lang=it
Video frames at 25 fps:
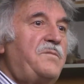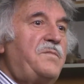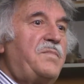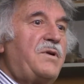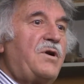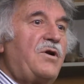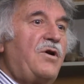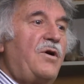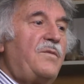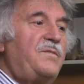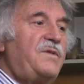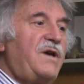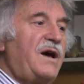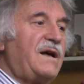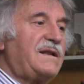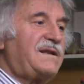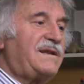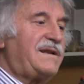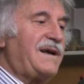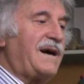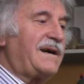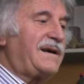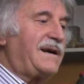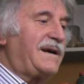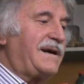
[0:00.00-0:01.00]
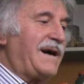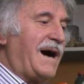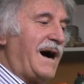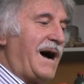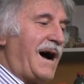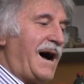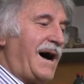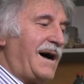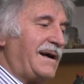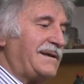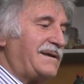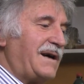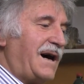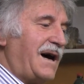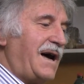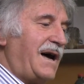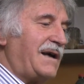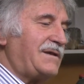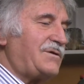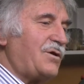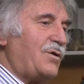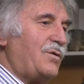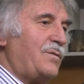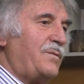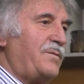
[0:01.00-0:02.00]
Proprio attaccata
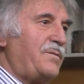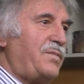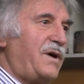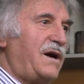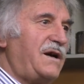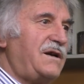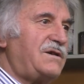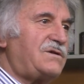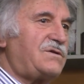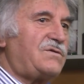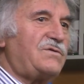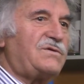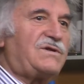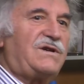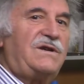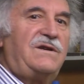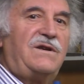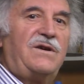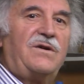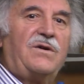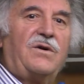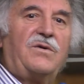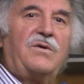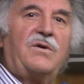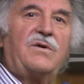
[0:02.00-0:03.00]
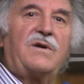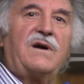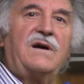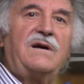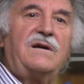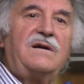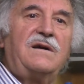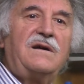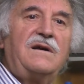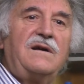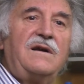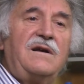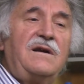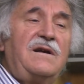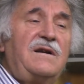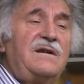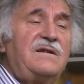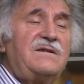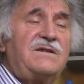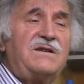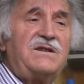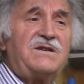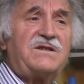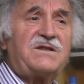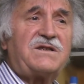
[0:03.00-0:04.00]
a tomba di sto signore
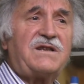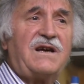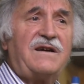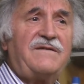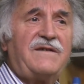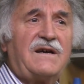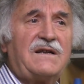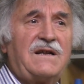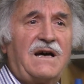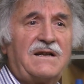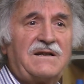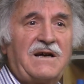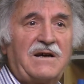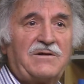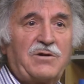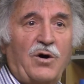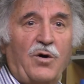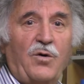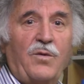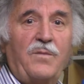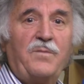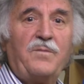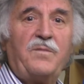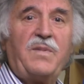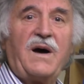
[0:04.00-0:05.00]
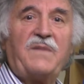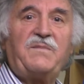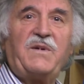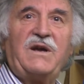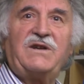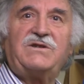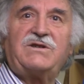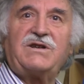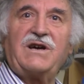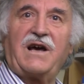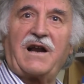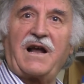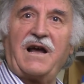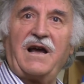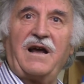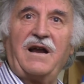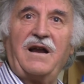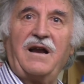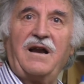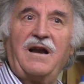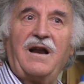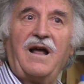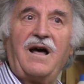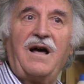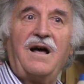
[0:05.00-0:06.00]
ci stava nata tomba
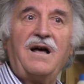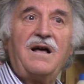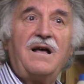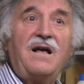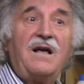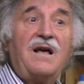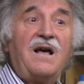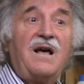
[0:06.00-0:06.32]
piccerella,